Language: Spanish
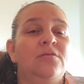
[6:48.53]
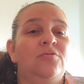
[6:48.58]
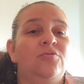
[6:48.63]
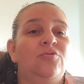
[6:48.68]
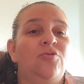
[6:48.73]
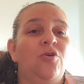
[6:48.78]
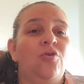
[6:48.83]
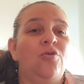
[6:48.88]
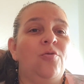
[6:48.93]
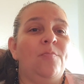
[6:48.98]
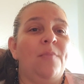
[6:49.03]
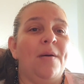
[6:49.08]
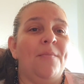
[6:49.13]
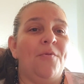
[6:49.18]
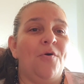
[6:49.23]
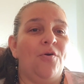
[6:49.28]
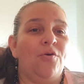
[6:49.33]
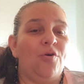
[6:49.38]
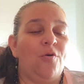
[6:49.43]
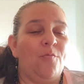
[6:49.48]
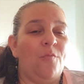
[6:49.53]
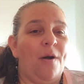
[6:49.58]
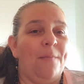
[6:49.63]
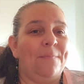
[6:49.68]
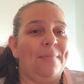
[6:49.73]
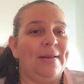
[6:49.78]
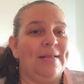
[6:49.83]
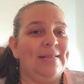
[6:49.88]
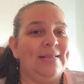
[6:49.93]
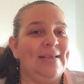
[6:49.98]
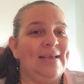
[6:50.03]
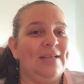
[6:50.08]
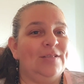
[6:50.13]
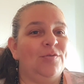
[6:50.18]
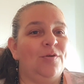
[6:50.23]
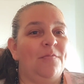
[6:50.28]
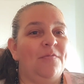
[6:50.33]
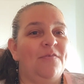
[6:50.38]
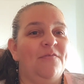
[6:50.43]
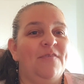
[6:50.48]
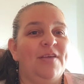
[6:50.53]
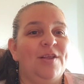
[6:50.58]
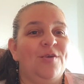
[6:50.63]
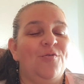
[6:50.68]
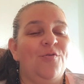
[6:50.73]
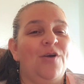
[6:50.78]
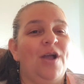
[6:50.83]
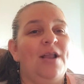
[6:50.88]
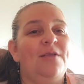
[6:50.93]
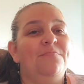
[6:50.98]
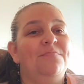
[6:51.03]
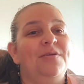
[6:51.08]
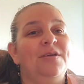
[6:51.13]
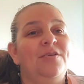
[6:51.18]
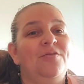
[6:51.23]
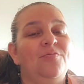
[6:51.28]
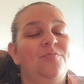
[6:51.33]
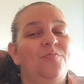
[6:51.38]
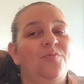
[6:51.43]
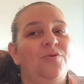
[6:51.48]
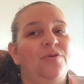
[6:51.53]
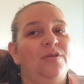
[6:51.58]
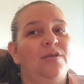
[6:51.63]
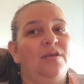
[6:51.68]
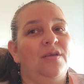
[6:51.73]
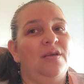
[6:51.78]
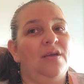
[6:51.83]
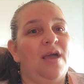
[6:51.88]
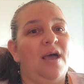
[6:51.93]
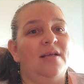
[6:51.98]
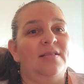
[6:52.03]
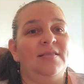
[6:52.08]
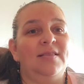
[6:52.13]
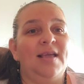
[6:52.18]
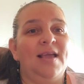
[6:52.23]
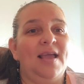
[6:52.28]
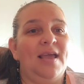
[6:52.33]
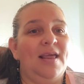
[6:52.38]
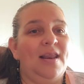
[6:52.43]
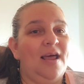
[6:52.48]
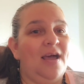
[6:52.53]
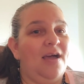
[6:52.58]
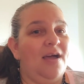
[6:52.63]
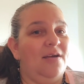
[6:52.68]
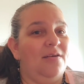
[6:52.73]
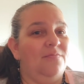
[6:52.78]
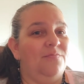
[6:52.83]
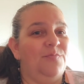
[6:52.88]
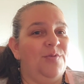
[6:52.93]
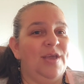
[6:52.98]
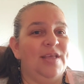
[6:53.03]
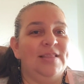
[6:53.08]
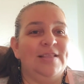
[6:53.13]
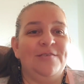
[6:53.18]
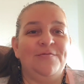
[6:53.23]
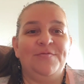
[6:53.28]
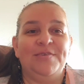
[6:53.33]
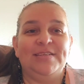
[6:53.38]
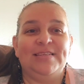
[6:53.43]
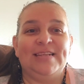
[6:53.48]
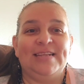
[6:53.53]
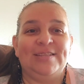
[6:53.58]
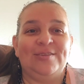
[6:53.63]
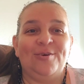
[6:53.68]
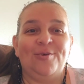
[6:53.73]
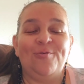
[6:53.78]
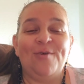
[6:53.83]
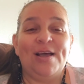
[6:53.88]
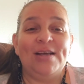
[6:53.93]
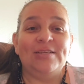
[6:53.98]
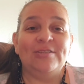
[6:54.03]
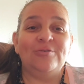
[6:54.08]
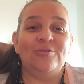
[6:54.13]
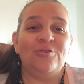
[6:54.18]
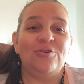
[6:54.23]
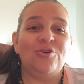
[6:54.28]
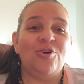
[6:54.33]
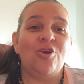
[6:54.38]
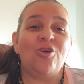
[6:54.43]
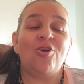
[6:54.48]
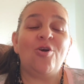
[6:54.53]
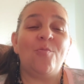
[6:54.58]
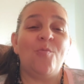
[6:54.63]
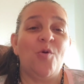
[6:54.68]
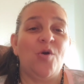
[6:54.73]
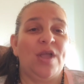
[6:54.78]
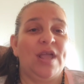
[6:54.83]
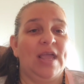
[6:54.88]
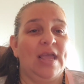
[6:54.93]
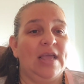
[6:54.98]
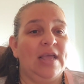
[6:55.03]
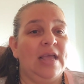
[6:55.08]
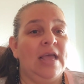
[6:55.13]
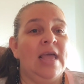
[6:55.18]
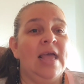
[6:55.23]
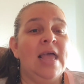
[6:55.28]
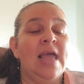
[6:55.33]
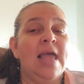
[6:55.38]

todos vamos como aprendiendo a vivir con el virus, porque antes era bien difícil todo eso y hoy como que